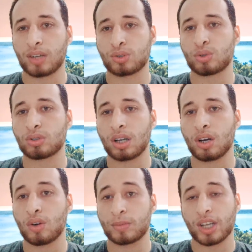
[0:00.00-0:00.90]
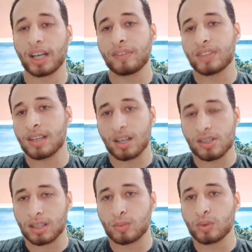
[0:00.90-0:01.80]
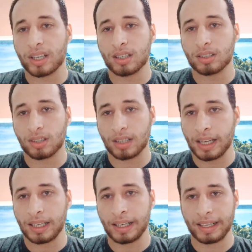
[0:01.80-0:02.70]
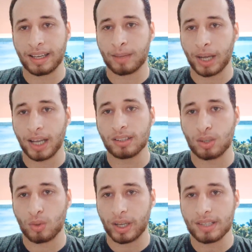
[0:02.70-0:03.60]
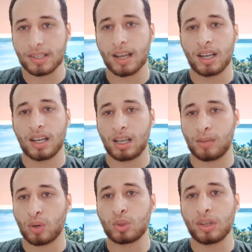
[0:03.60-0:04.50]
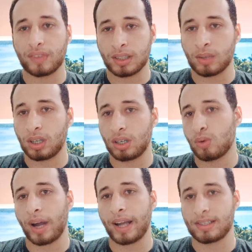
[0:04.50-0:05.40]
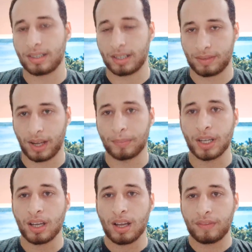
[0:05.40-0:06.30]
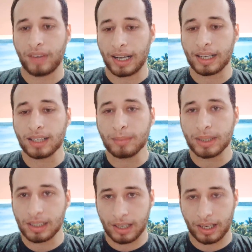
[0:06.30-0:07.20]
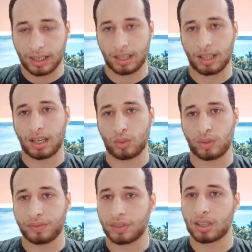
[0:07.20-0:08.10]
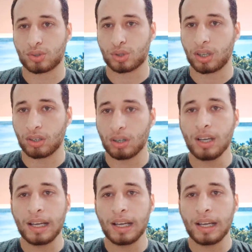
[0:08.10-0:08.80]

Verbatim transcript: على شروطها مش عارف ازاي اصلا ممكن يقدر يلاقي الجامعات الكويسه الموجوده في الدوله اللي هو عايز يدرس فيها فالخدمه دي اللي احنا هنوفرها ان شاء الله